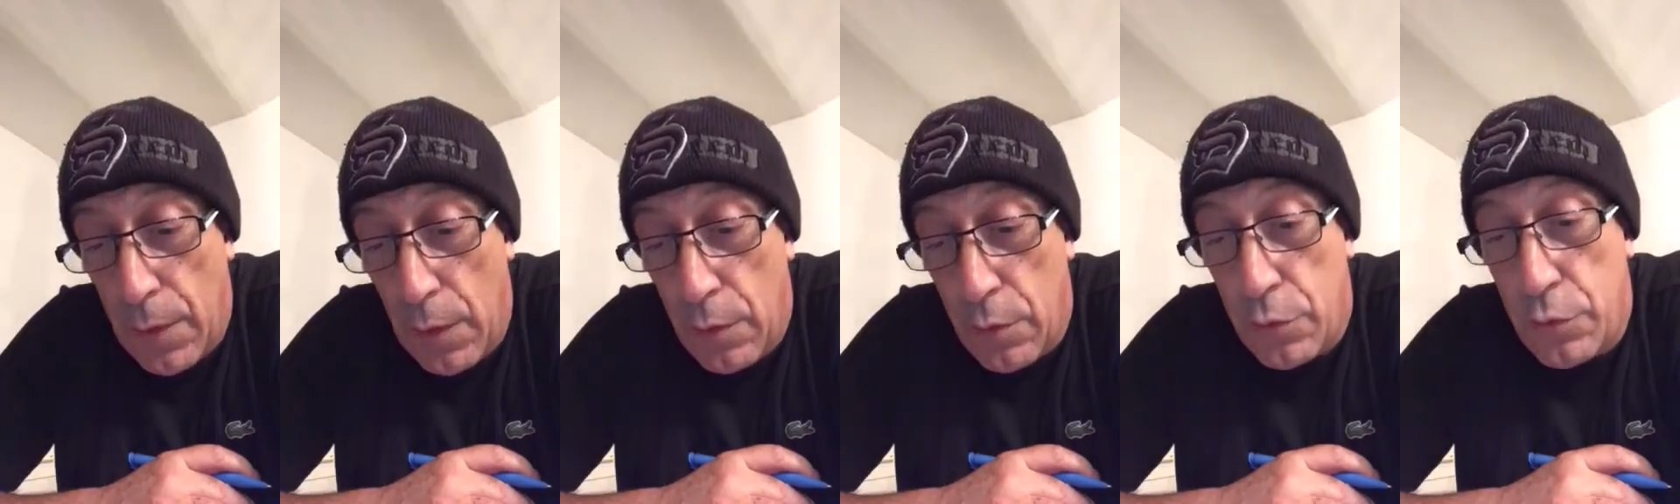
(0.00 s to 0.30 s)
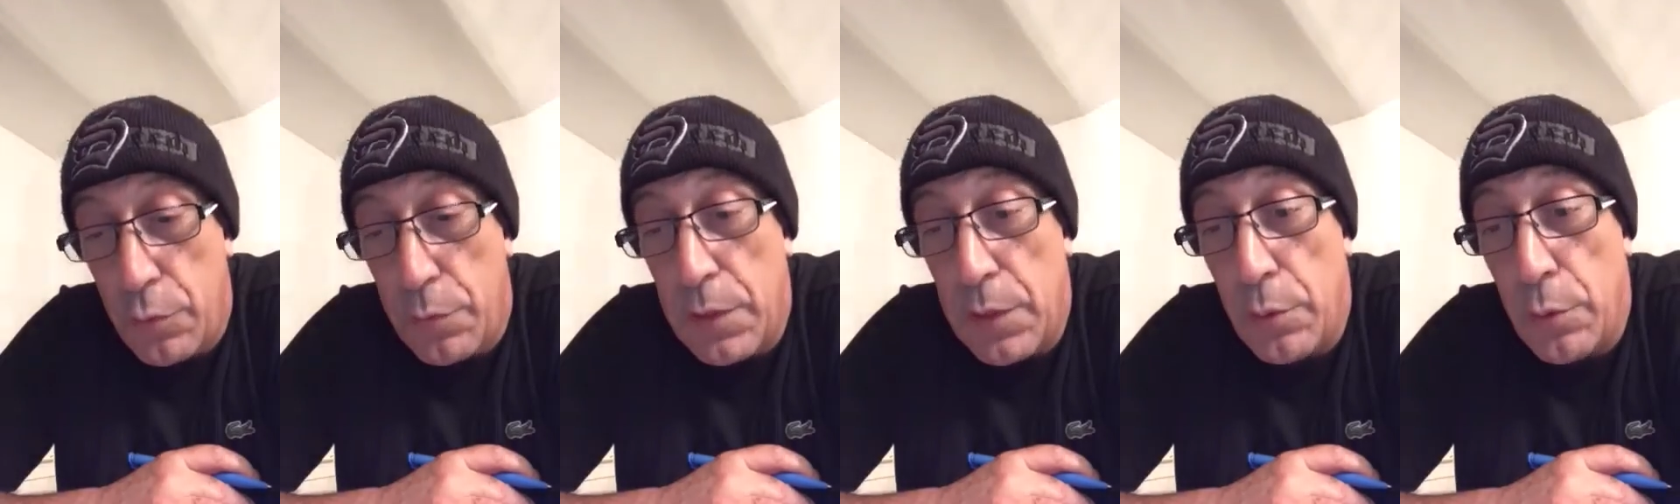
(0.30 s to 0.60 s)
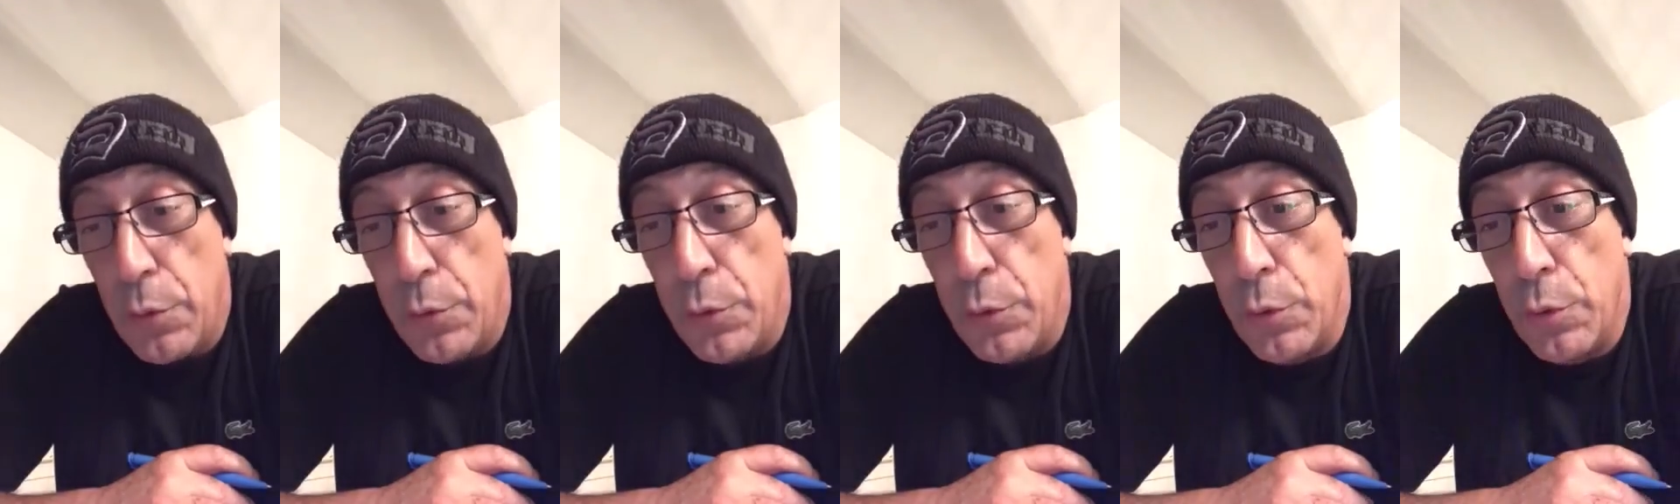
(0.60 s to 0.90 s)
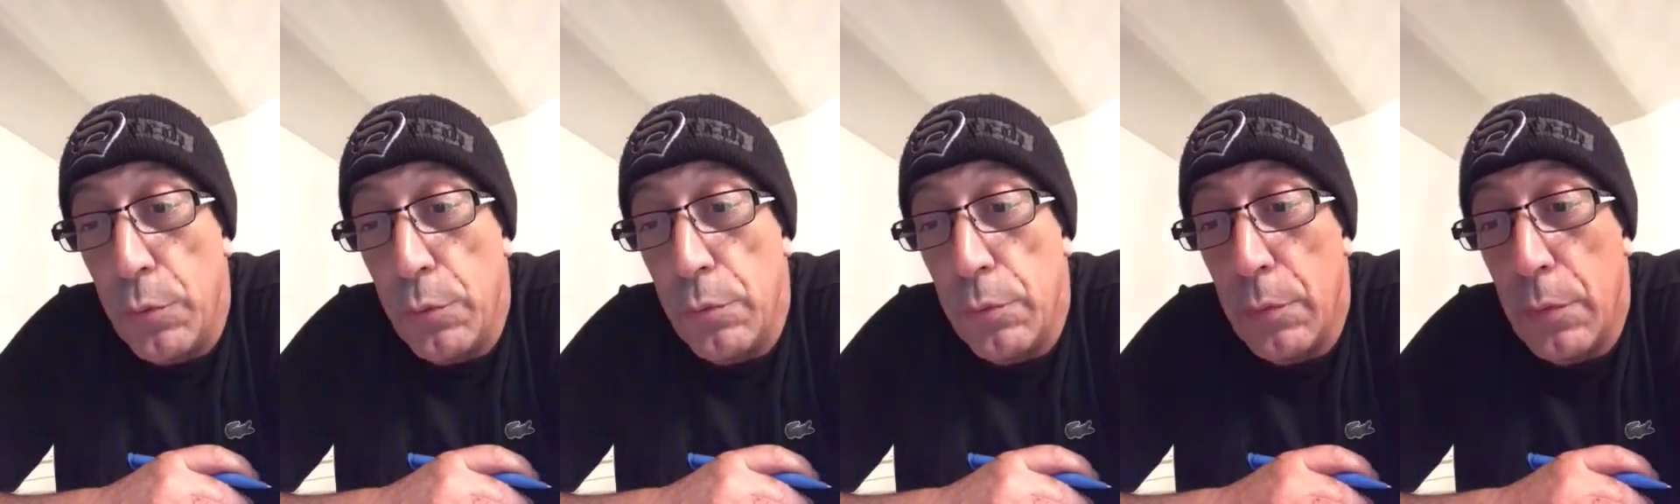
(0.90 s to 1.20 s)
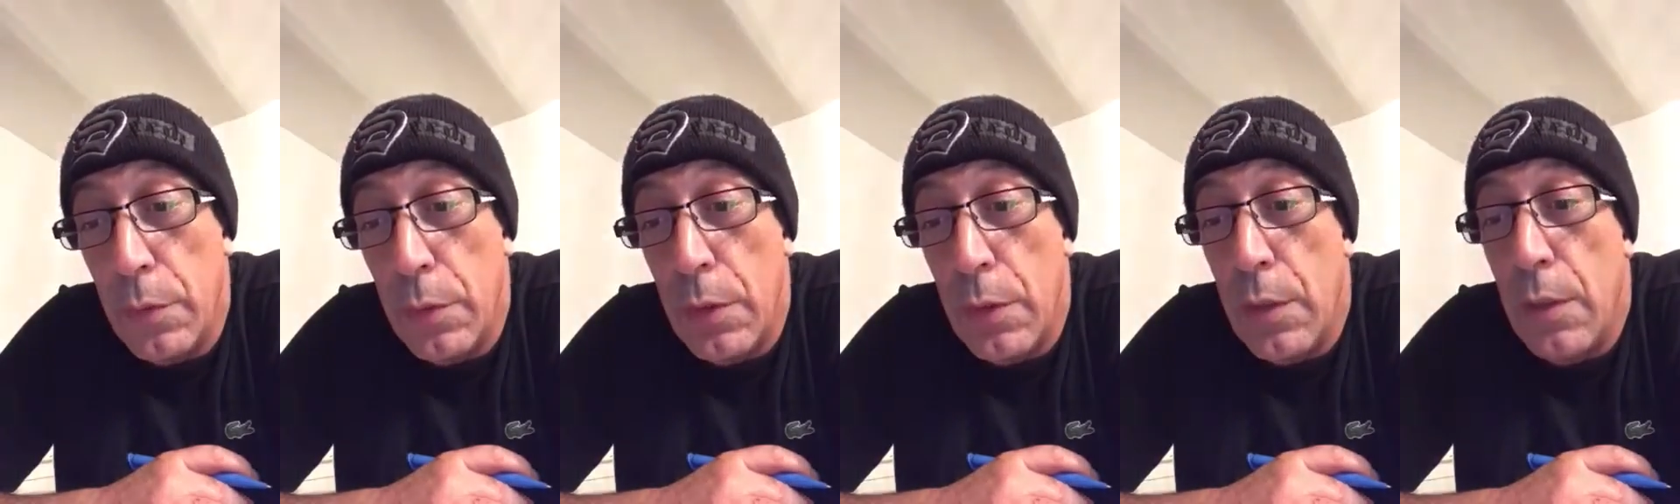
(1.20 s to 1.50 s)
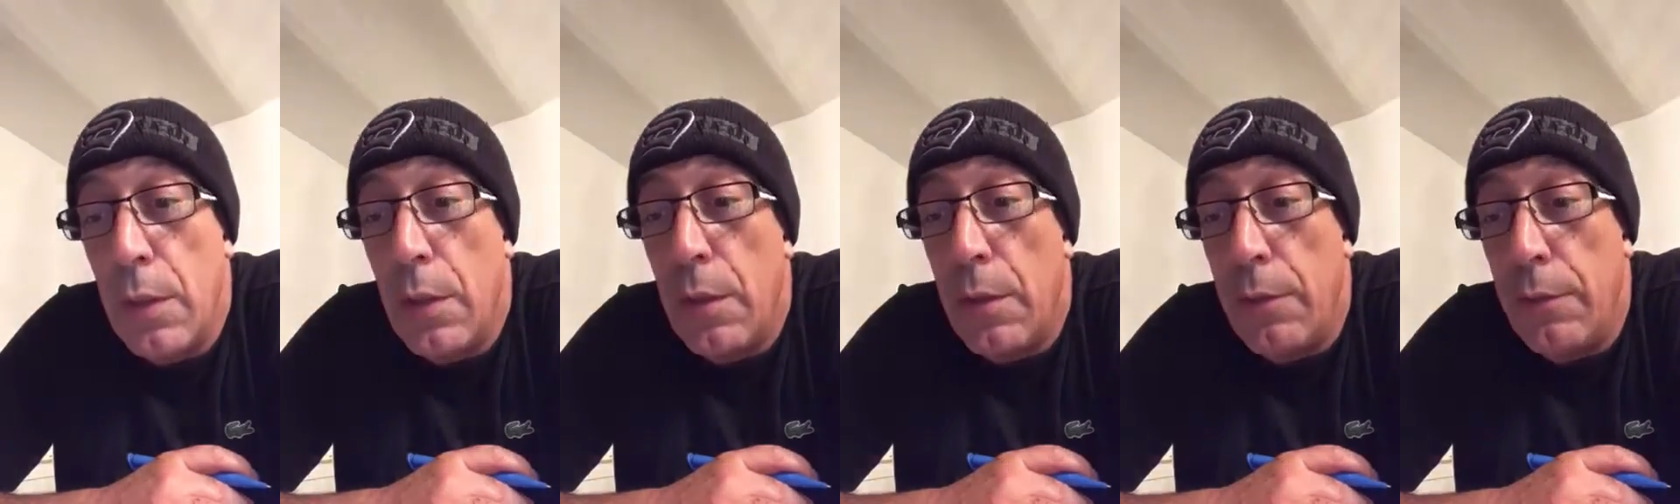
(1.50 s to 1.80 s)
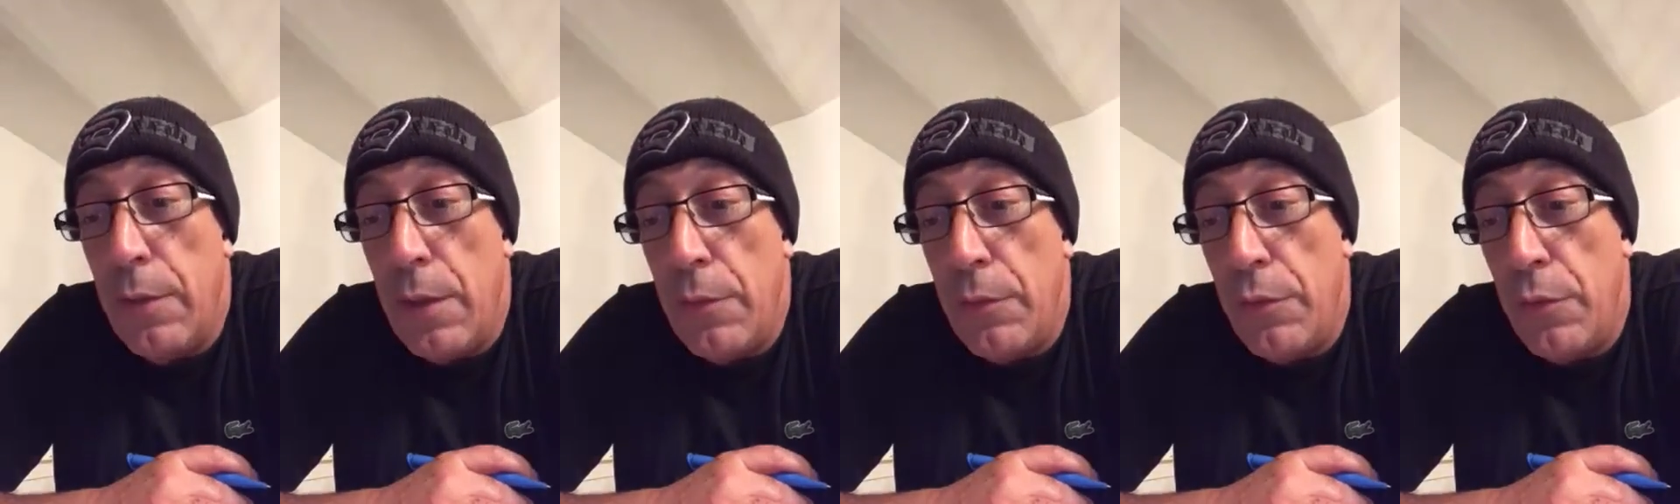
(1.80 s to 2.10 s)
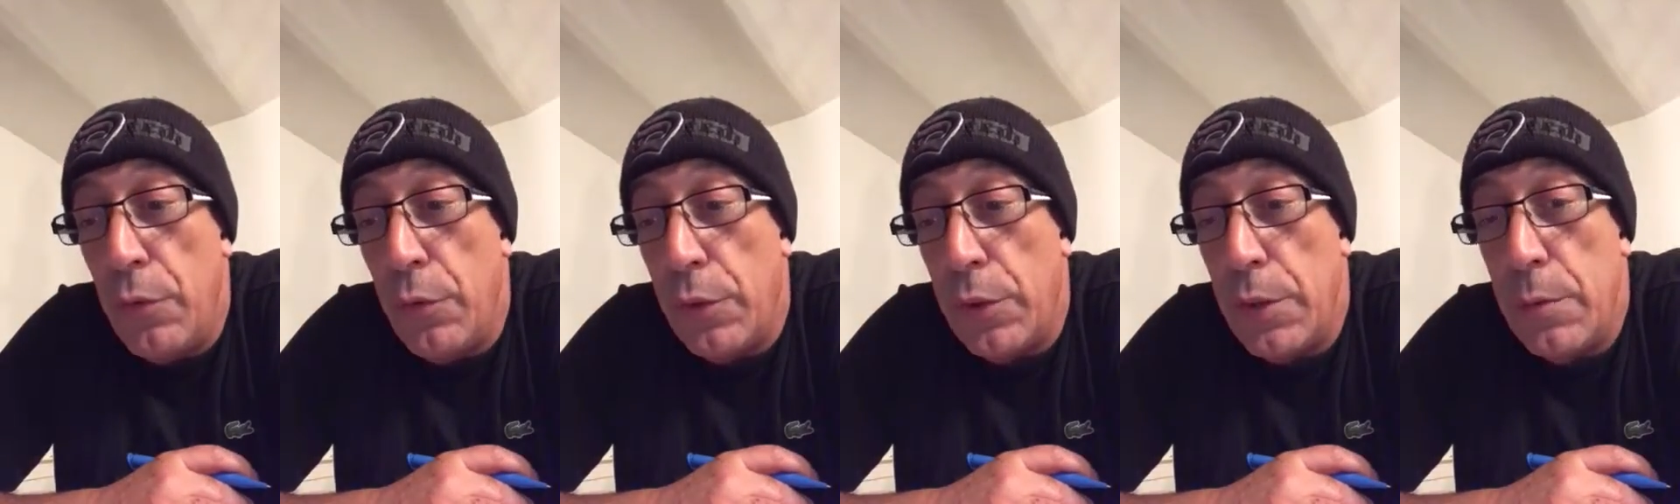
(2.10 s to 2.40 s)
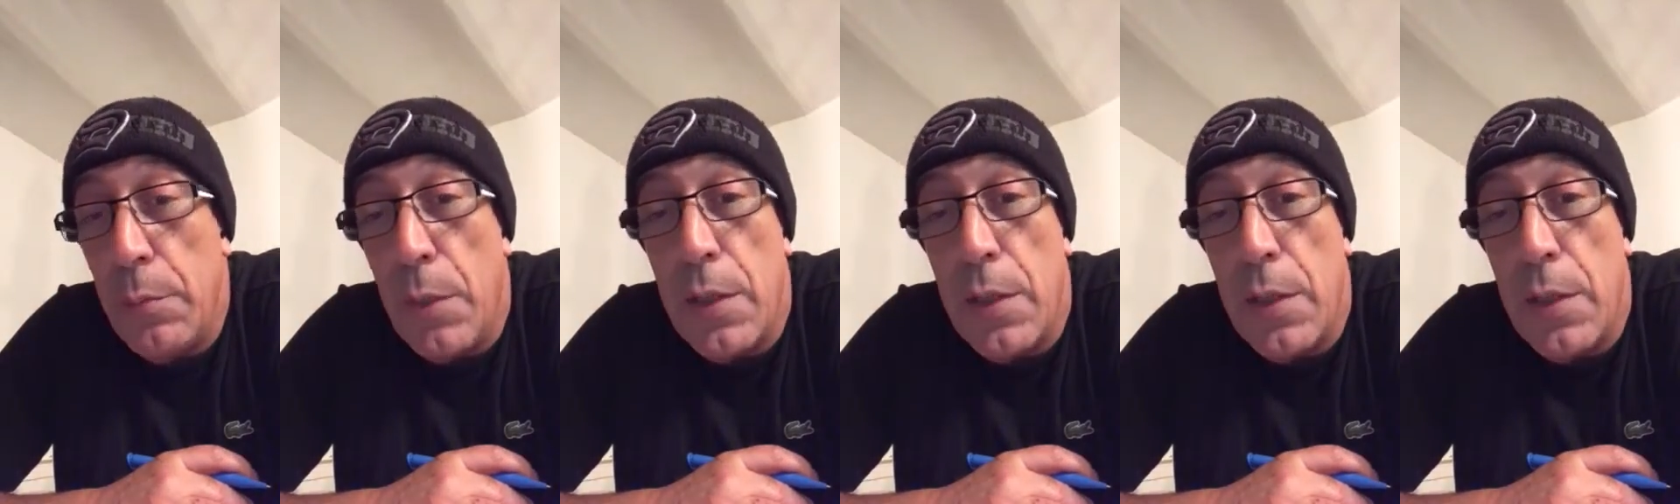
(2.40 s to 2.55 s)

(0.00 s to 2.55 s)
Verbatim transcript: Ensuite le 2, Valfleury,